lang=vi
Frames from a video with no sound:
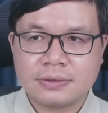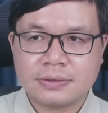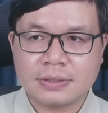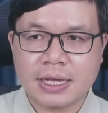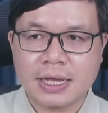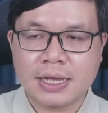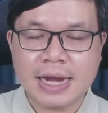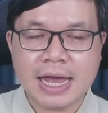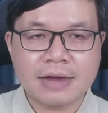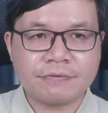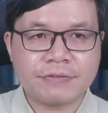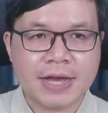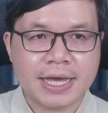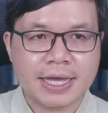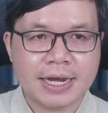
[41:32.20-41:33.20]
À, đang
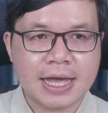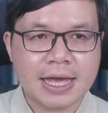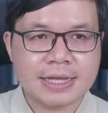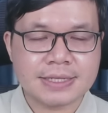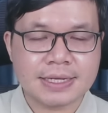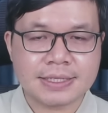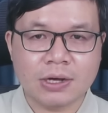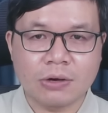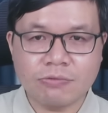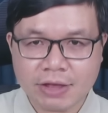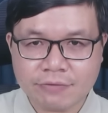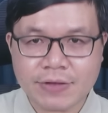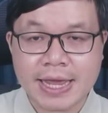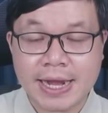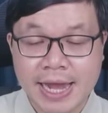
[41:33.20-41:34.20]
phải là giật gấu
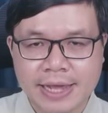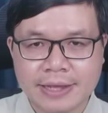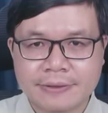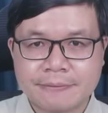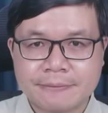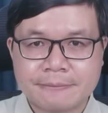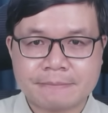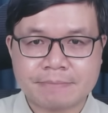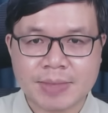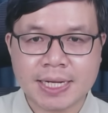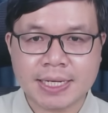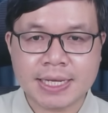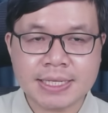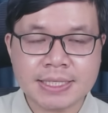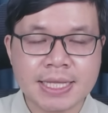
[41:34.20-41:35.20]
vá vai lại.
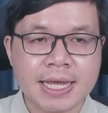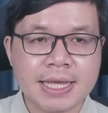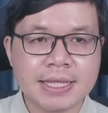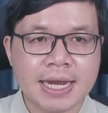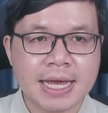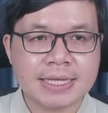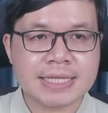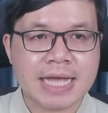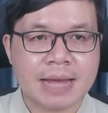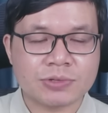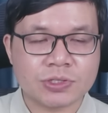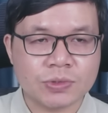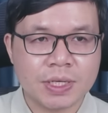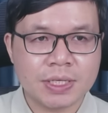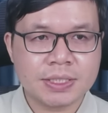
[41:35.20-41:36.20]
Nền kinh tế thì đang giảm
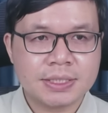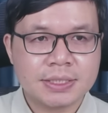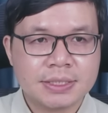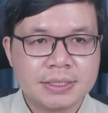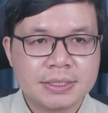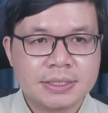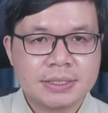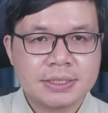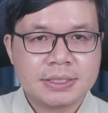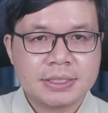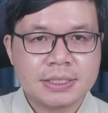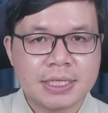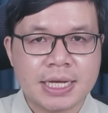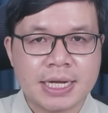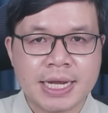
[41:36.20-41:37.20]
xuống.
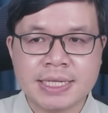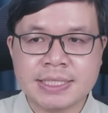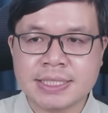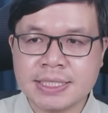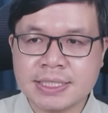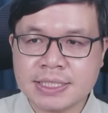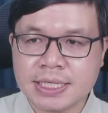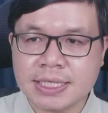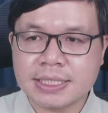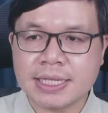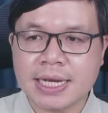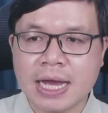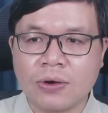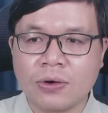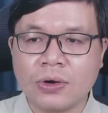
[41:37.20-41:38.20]
À, nền chính trị
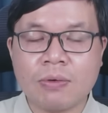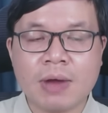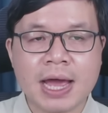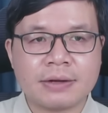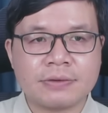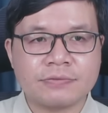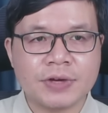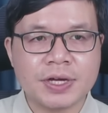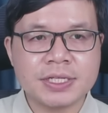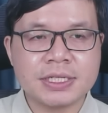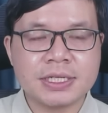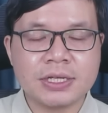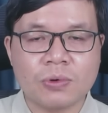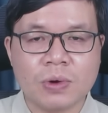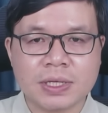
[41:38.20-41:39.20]
thì đang hỗn loạn với những
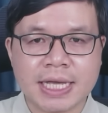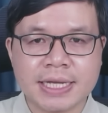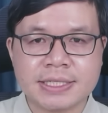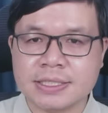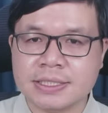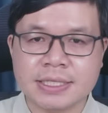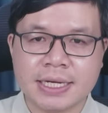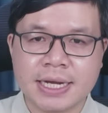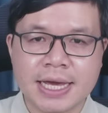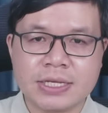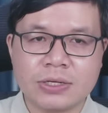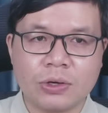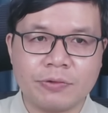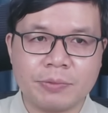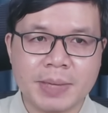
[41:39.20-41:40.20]
cái cuộc thanh trừng gần đây
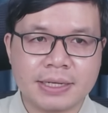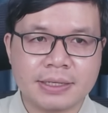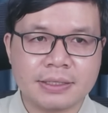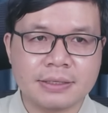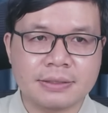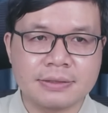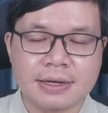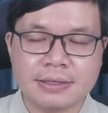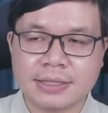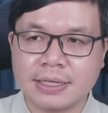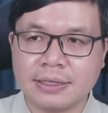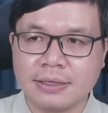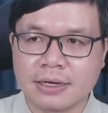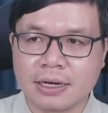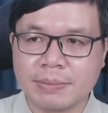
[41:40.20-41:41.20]
như quý vị biết, lực lượng
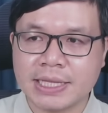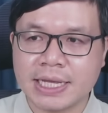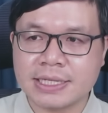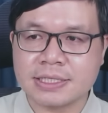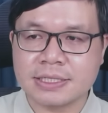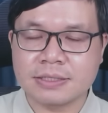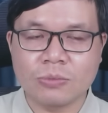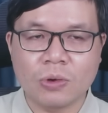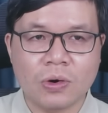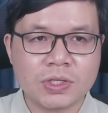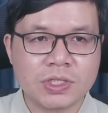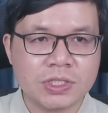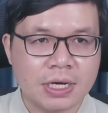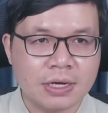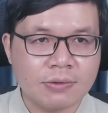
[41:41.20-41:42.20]
tên lửa bị thanh trừng, bộ
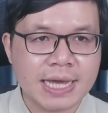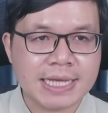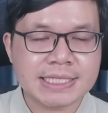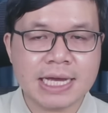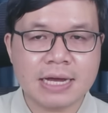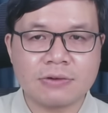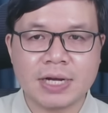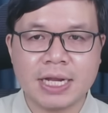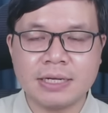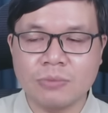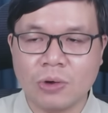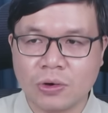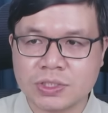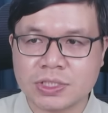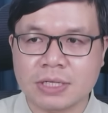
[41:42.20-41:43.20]
trưởng ngoại giao lẫn
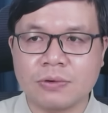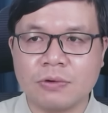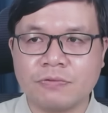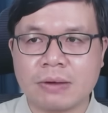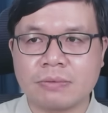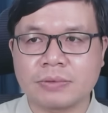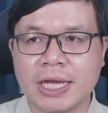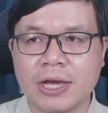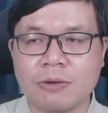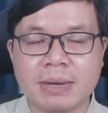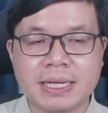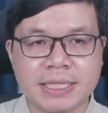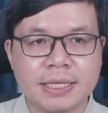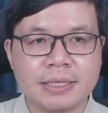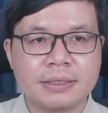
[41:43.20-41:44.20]
bộ trưởng quốc phòng đều
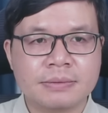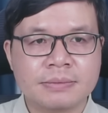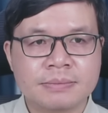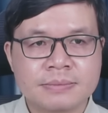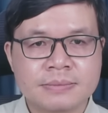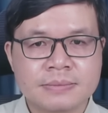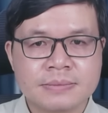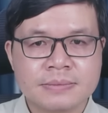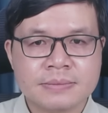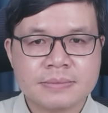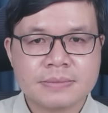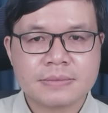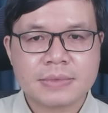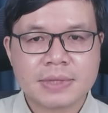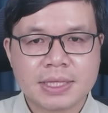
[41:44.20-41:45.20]
mất tích.
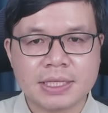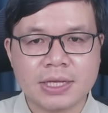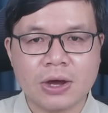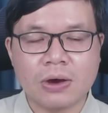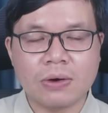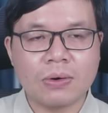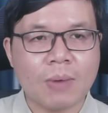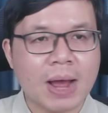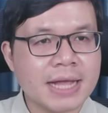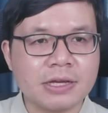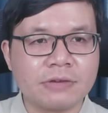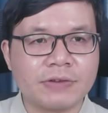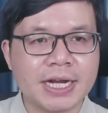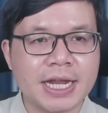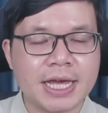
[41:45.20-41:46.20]
Thì họ có quá
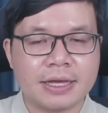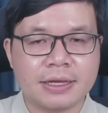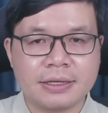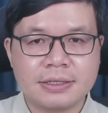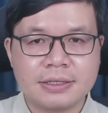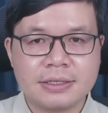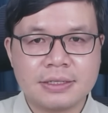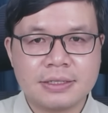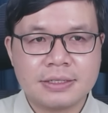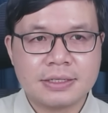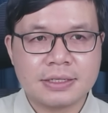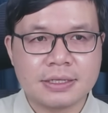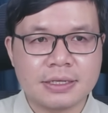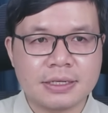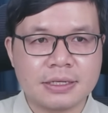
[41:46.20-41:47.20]
nhiều vấn đề
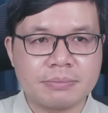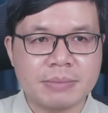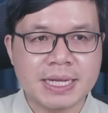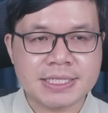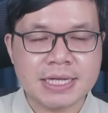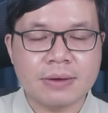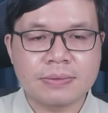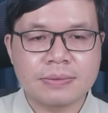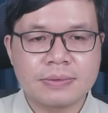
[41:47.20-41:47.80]
ở ờ, bên trong.